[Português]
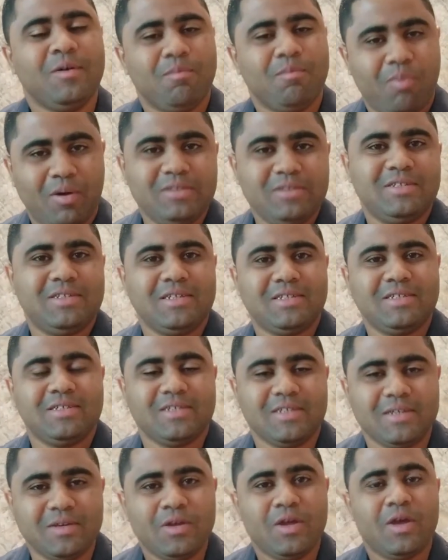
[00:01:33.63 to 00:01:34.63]
pode ser que
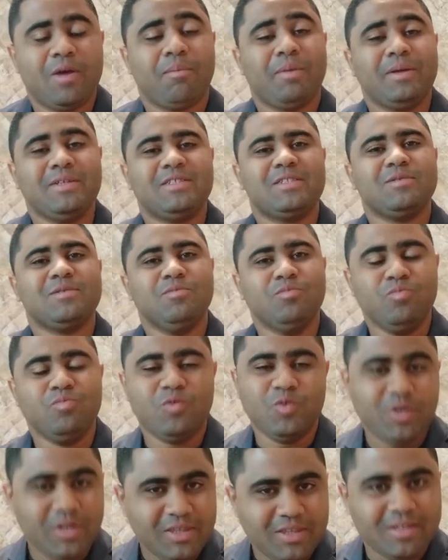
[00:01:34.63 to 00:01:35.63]
sim, mas
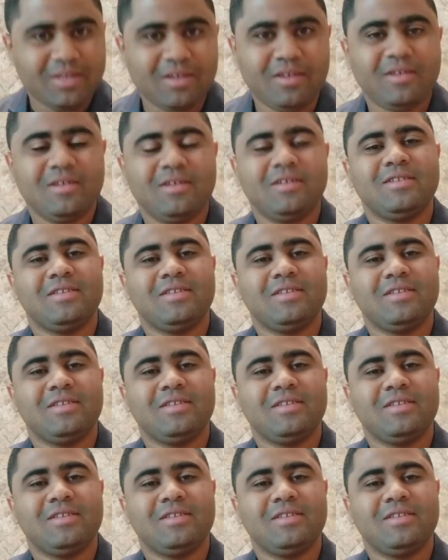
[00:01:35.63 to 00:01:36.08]
muitas